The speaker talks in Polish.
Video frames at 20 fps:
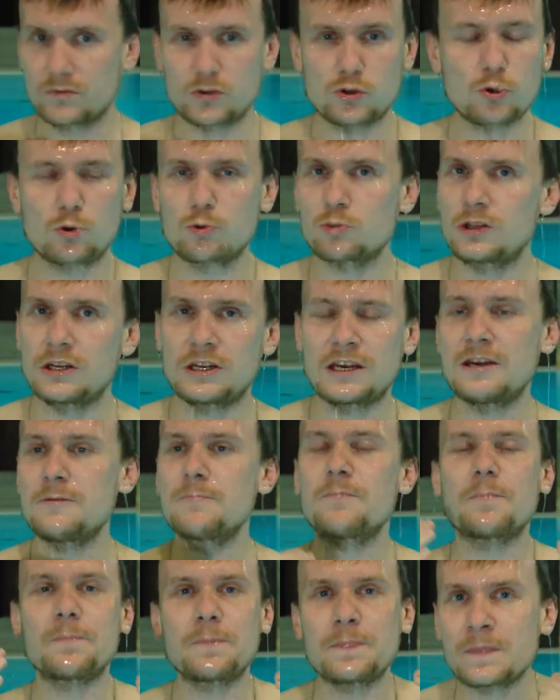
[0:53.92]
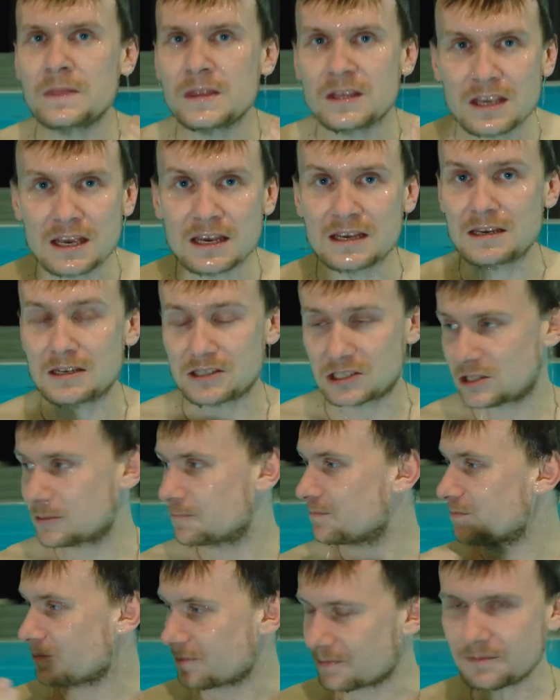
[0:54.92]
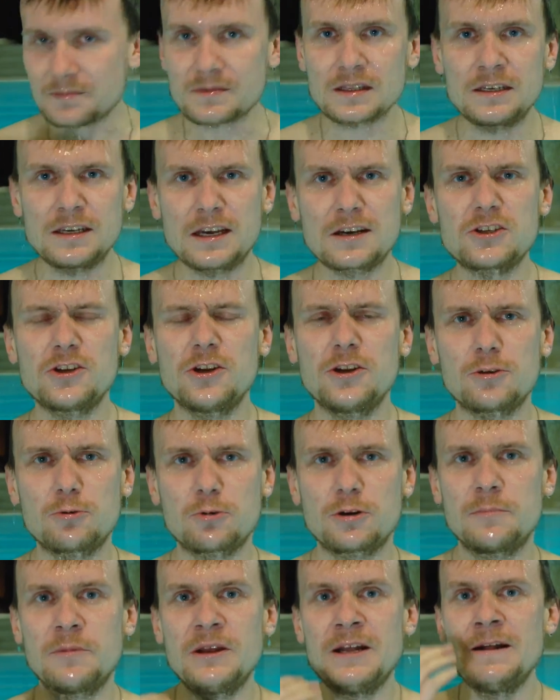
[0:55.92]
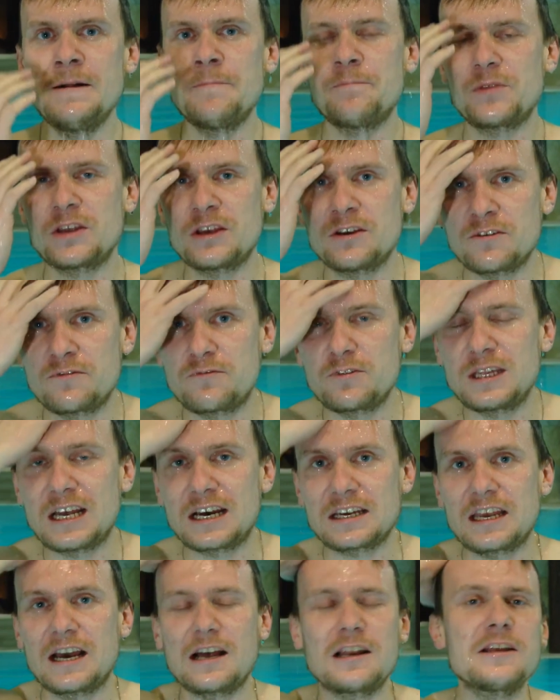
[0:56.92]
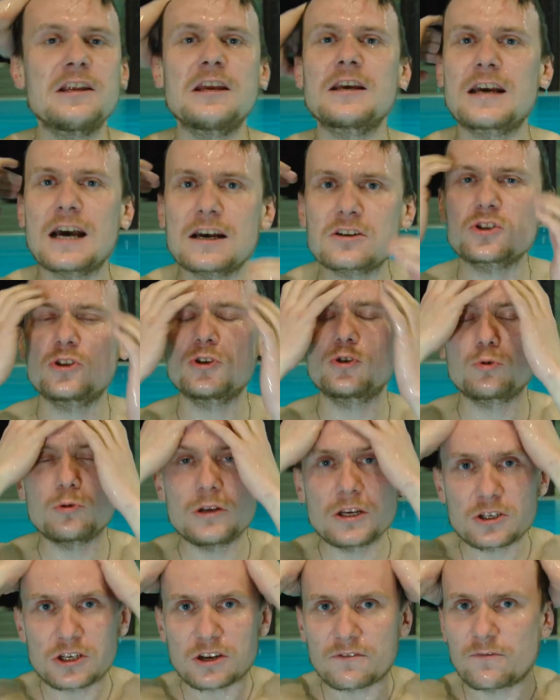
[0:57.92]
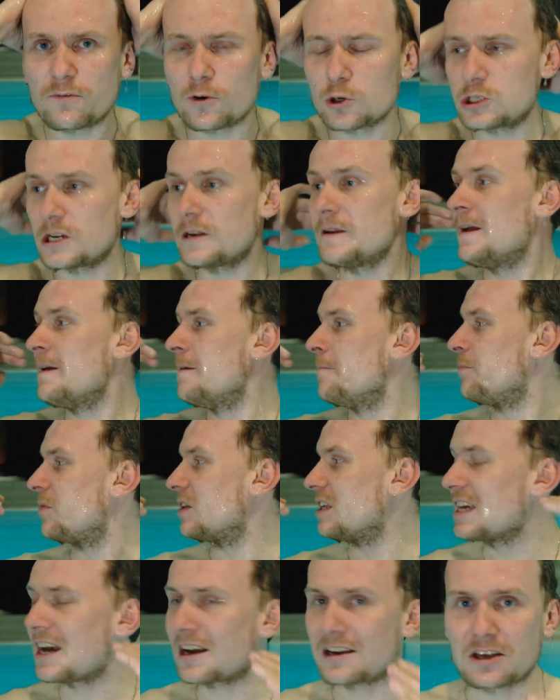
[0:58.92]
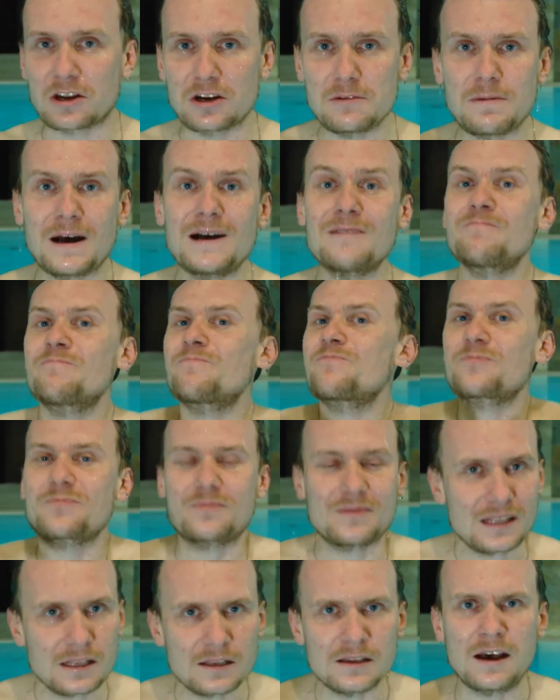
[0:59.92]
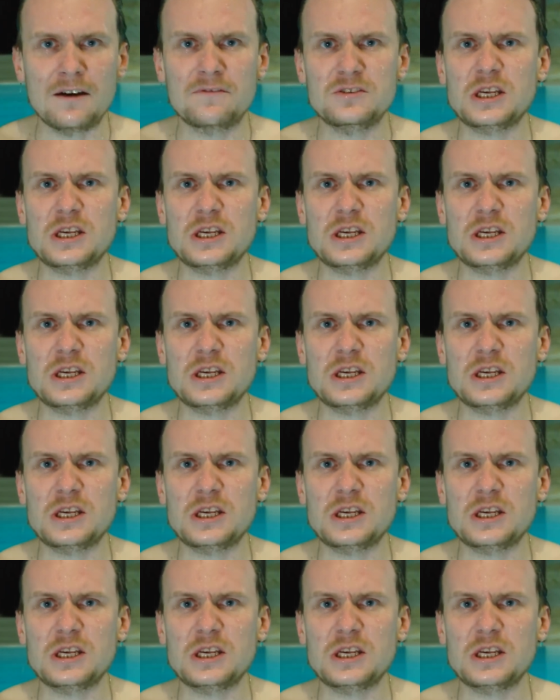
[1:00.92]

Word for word: trudne nie jest, jak się niektórym e, wydaje, ale nie każdy czuje się w wodzie jak ryba, a w